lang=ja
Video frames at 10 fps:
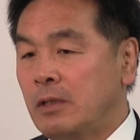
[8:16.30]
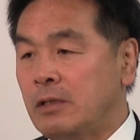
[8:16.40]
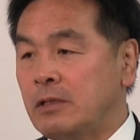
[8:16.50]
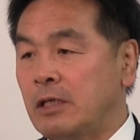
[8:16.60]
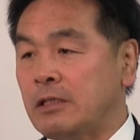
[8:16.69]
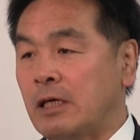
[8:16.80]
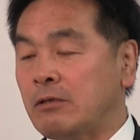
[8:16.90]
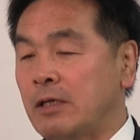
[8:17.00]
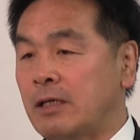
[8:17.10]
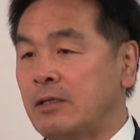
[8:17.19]
行っていた
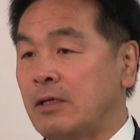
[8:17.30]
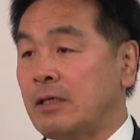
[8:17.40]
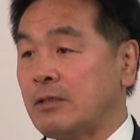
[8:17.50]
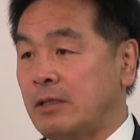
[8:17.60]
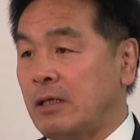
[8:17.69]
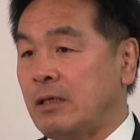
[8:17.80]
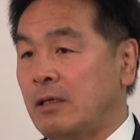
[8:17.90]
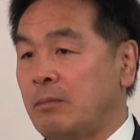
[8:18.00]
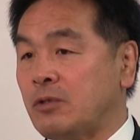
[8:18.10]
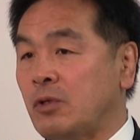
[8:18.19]
だくだけではなくて、
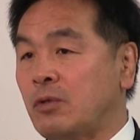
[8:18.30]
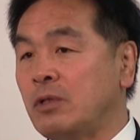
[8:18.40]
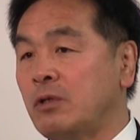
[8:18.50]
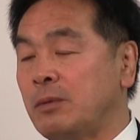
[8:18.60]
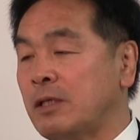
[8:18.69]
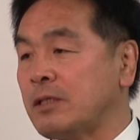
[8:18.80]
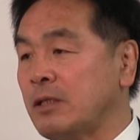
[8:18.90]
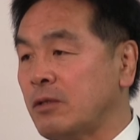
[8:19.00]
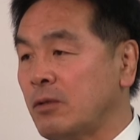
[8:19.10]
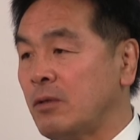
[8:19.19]
職員の皆
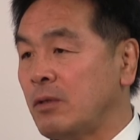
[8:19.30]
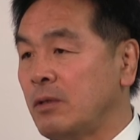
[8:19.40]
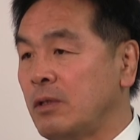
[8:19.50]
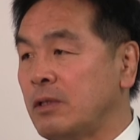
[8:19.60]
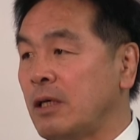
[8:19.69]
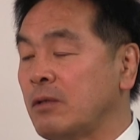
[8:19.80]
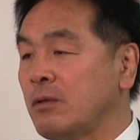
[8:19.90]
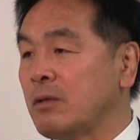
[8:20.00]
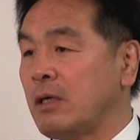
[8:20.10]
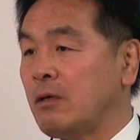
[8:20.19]
さんとの意見
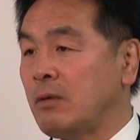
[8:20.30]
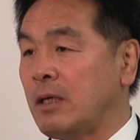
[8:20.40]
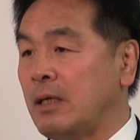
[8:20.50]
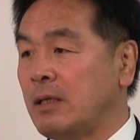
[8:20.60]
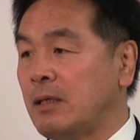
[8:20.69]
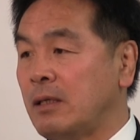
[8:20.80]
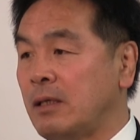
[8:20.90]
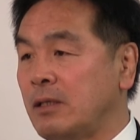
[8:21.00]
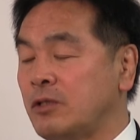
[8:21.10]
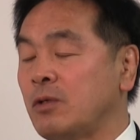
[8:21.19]
交換は
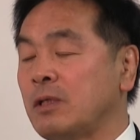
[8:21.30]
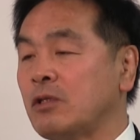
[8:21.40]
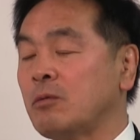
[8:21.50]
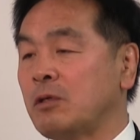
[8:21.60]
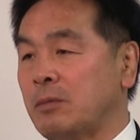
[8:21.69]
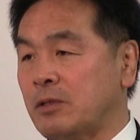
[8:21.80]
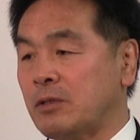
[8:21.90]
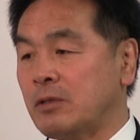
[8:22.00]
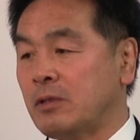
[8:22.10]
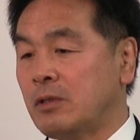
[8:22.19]
必要だと思いま
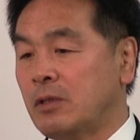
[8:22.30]
す。